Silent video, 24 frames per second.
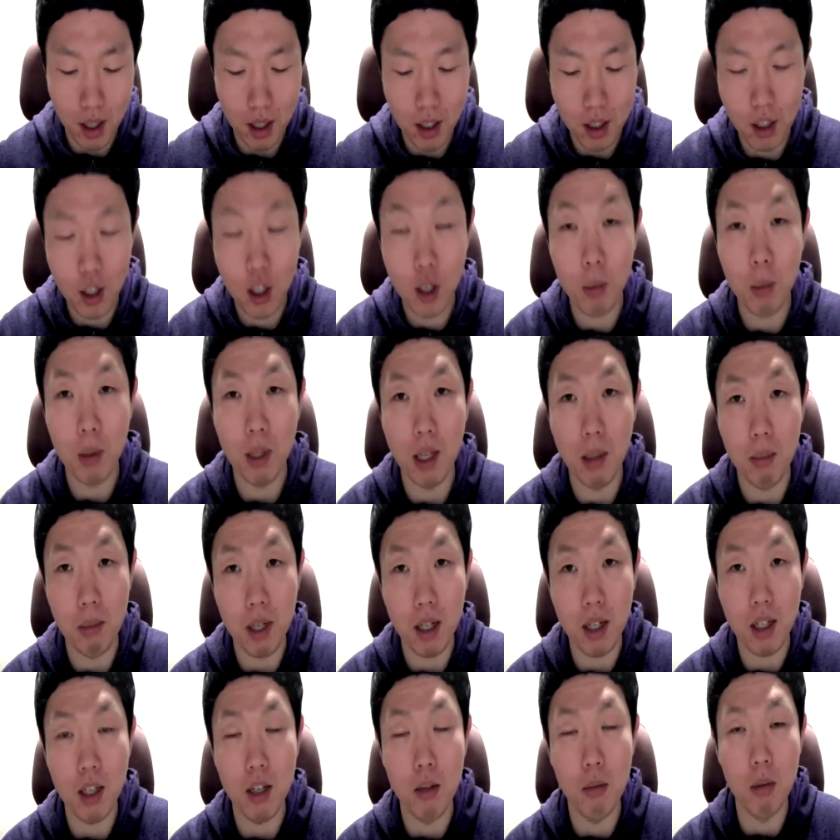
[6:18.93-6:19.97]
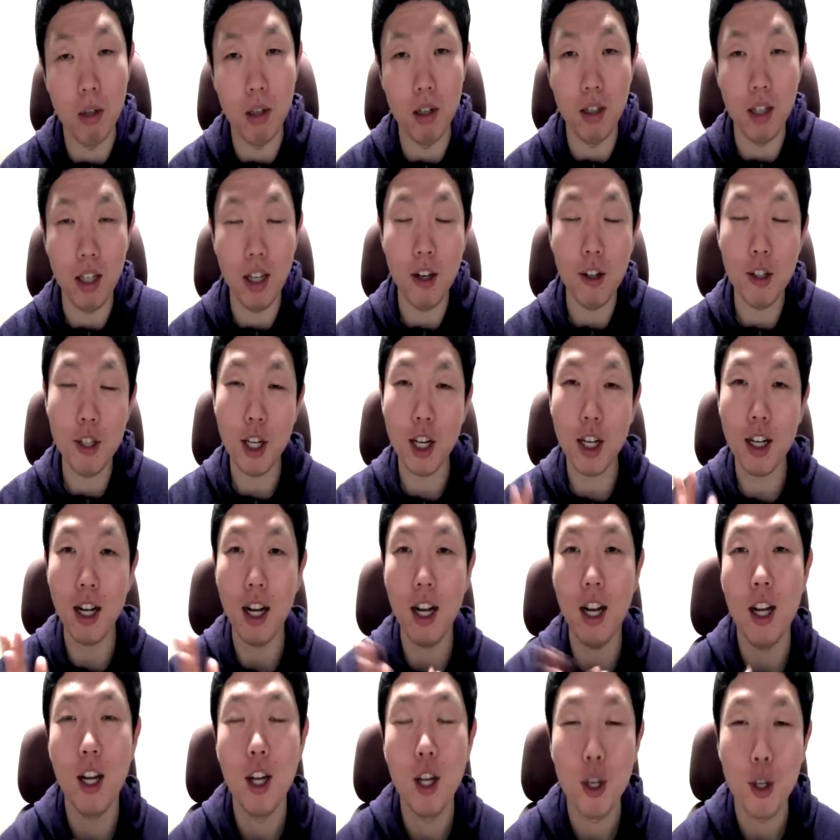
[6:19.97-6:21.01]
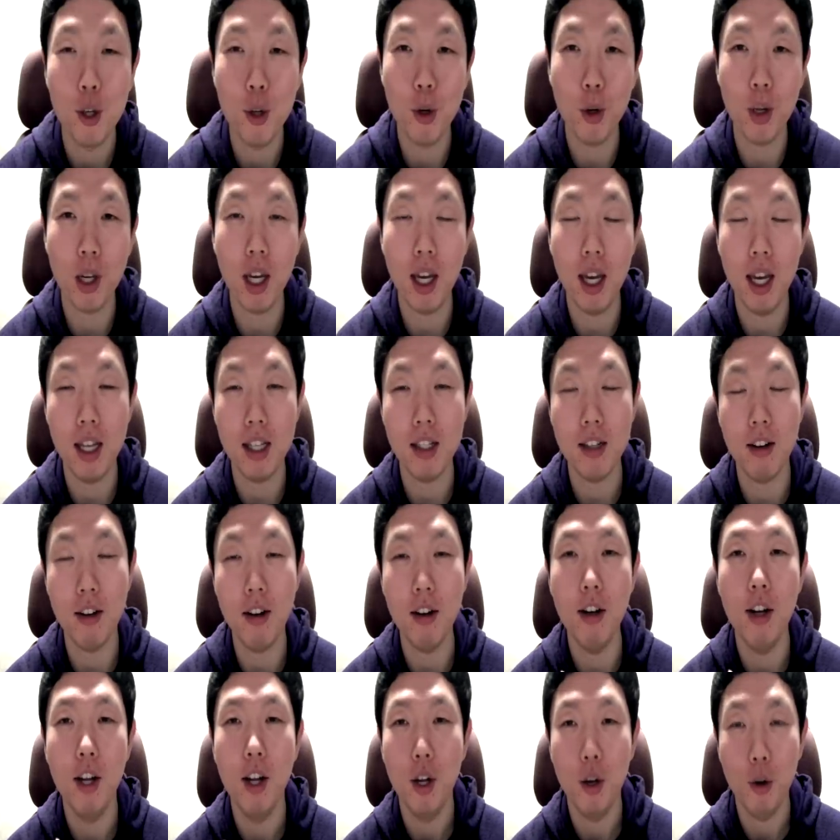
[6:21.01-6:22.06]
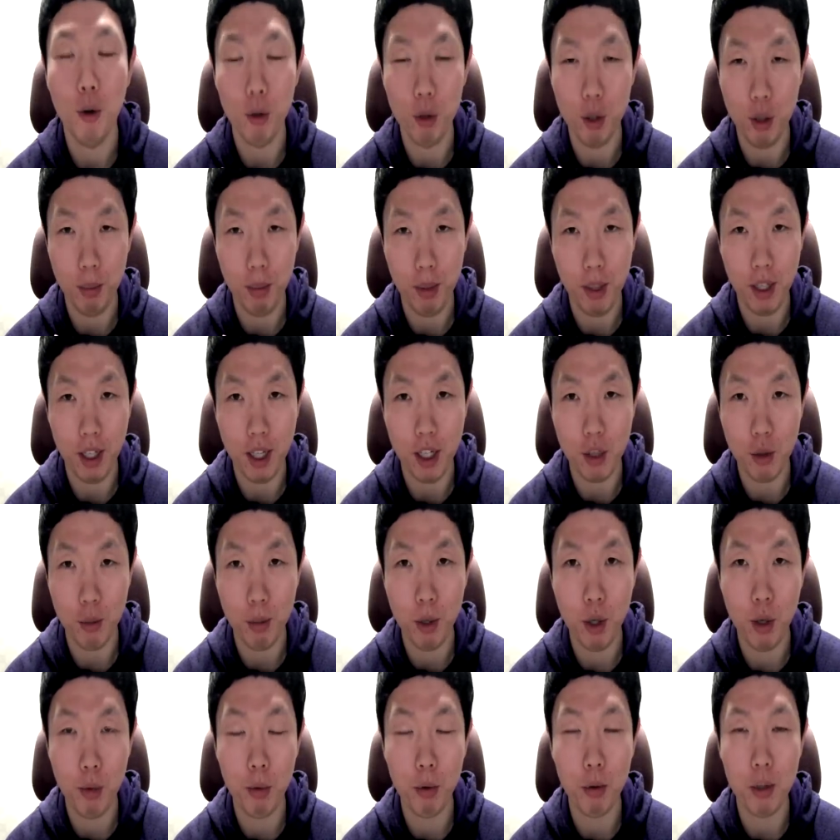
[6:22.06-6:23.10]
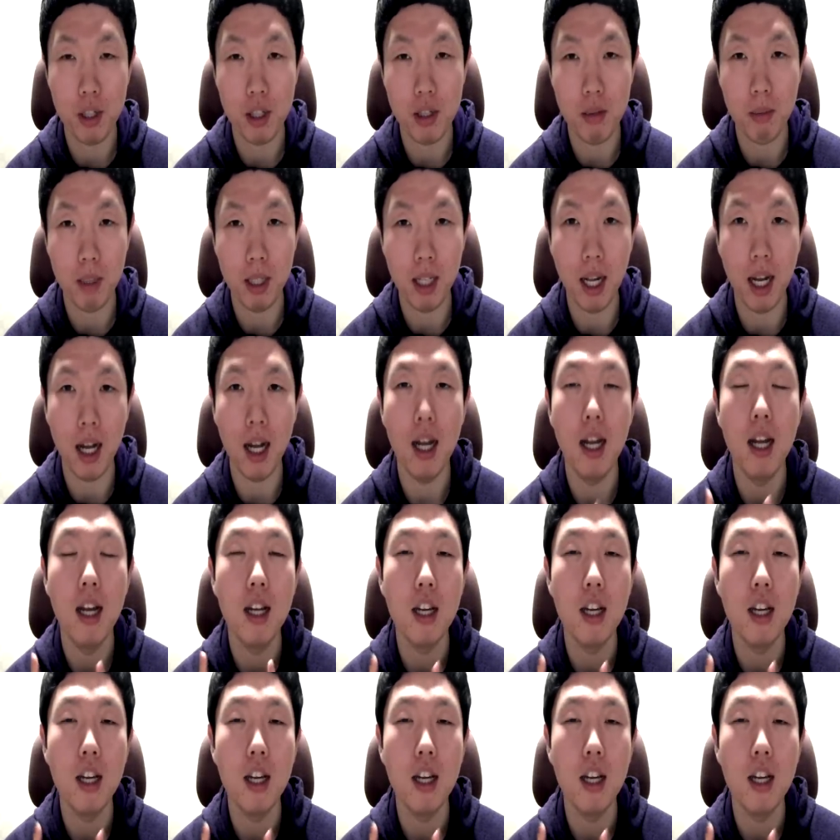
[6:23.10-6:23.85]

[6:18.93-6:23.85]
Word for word: 끈기 아, 없는 남자가 되어버렸는데 어쨌거나 이렇게 해서 오늘의 편 계속 배워보고 있습니다.